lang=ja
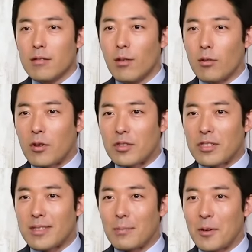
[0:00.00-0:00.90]
翌
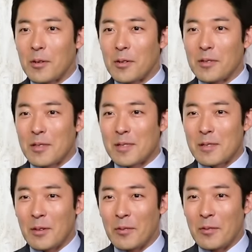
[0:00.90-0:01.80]
日も来るんです
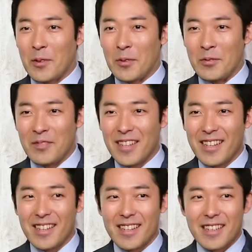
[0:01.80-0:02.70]
どんどん
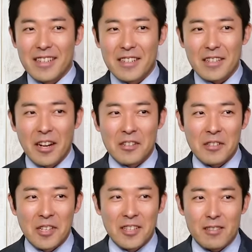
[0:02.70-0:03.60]
各
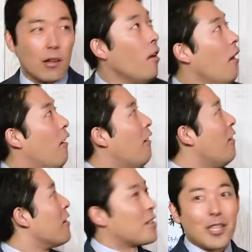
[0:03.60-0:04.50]
栄です
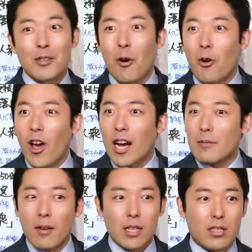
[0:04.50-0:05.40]
昨日500
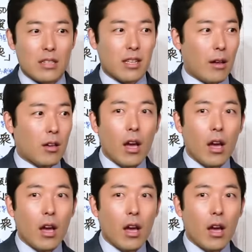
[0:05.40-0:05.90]
万渡したやつが